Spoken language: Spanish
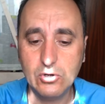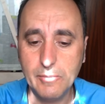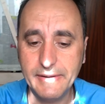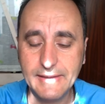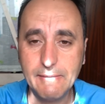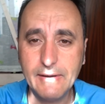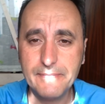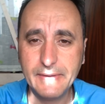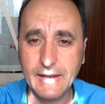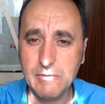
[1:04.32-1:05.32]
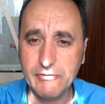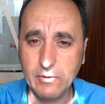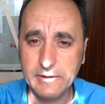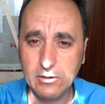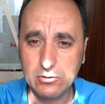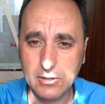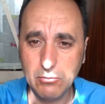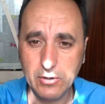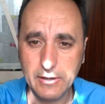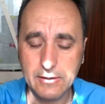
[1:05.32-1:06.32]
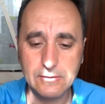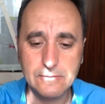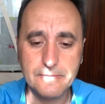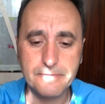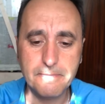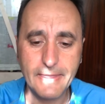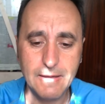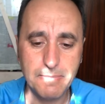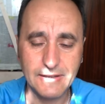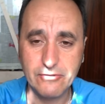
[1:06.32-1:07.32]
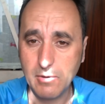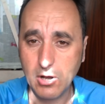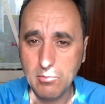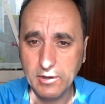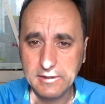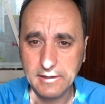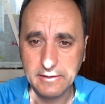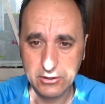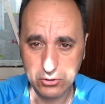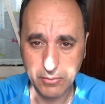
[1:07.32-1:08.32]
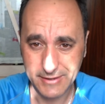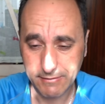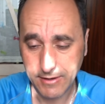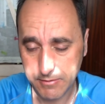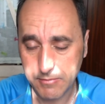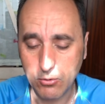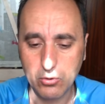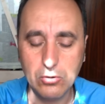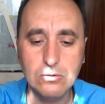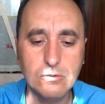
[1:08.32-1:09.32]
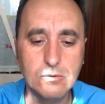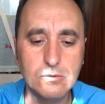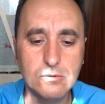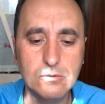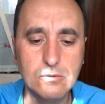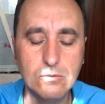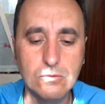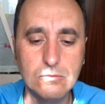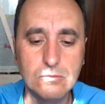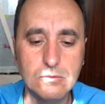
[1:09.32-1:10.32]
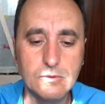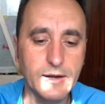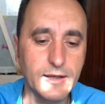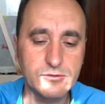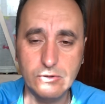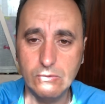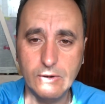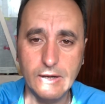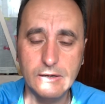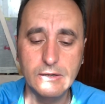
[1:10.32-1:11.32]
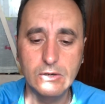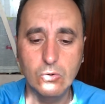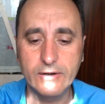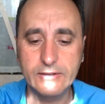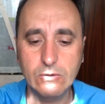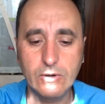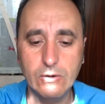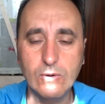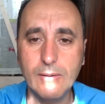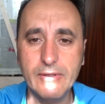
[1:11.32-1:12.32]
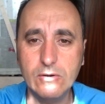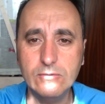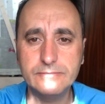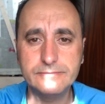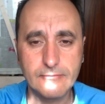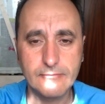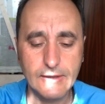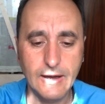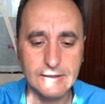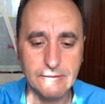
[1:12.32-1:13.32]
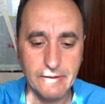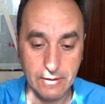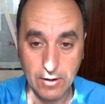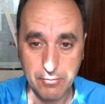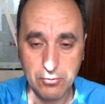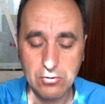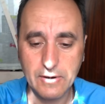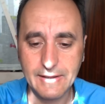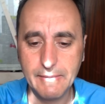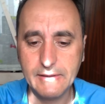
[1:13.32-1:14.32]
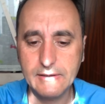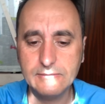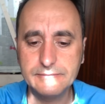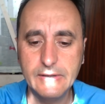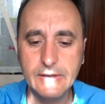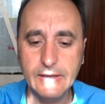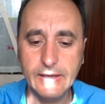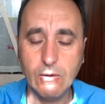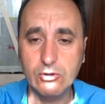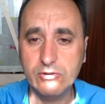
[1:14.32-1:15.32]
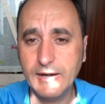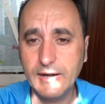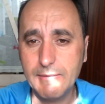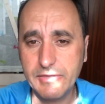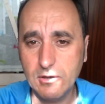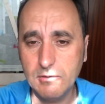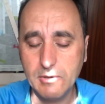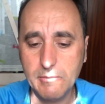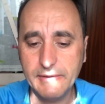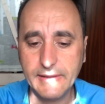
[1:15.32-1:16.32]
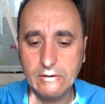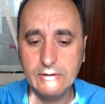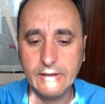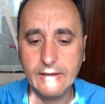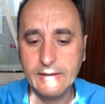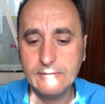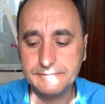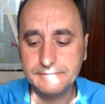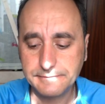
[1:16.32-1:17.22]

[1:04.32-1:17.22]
os comentaba que eran muy frecuentes los timos en, plataformas como esta. De hecho, comentaba que a mí me ocurrió el caso de un artículo que nunca me llegó, a través de Wallapoo concretamente, y cuando hice la reclamación me comentaron de que es que